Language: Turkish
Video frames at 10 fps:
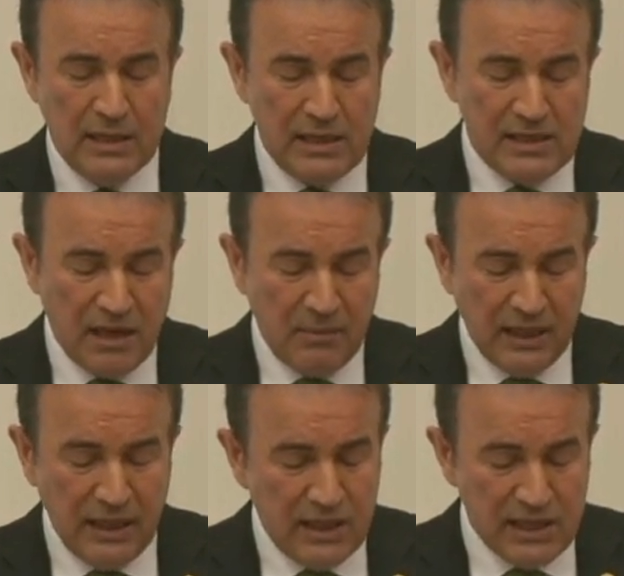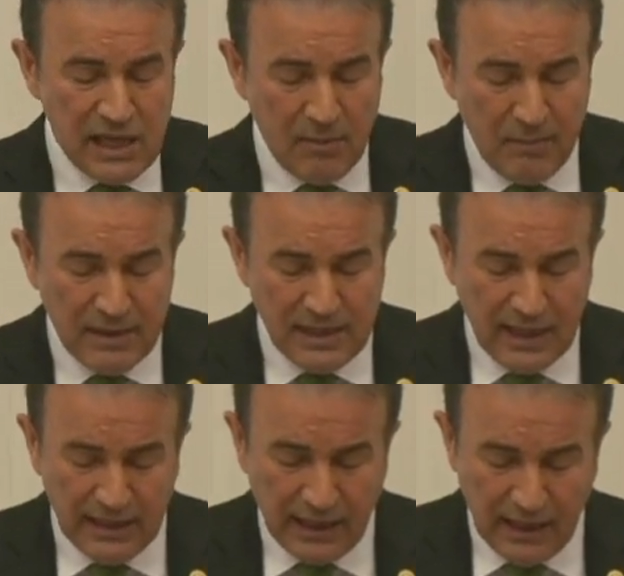sistemin iyi
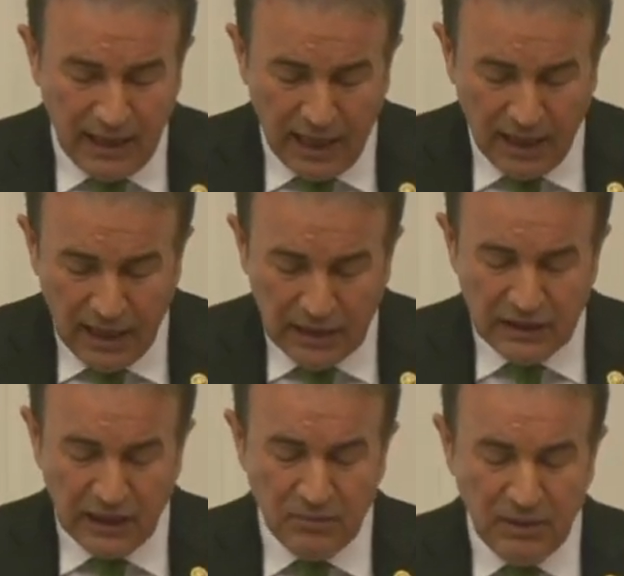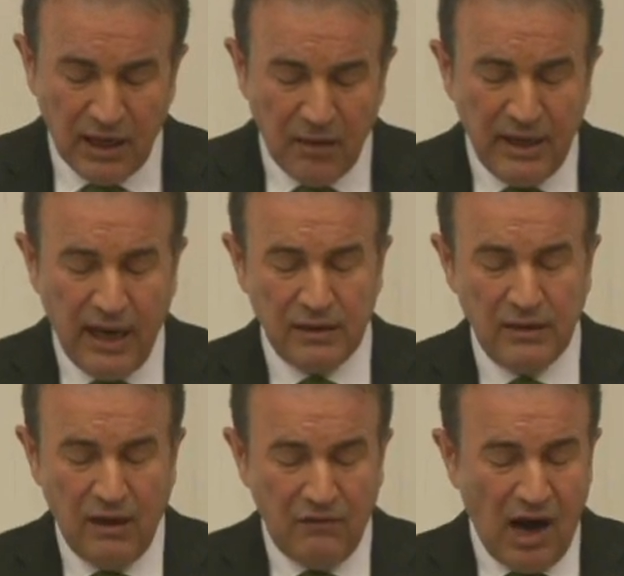işlememesi nedeniyle tanımlanamayan
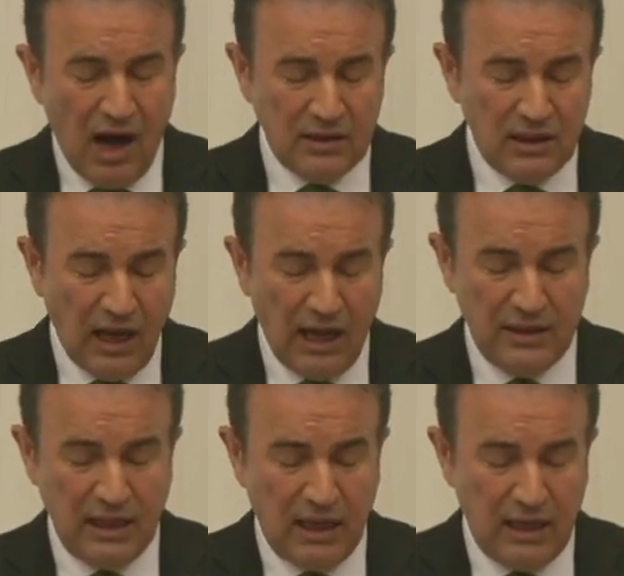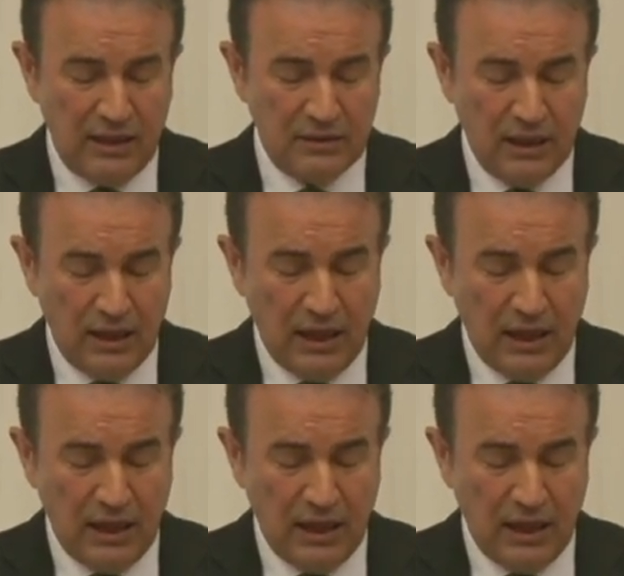ve atıl halde kalan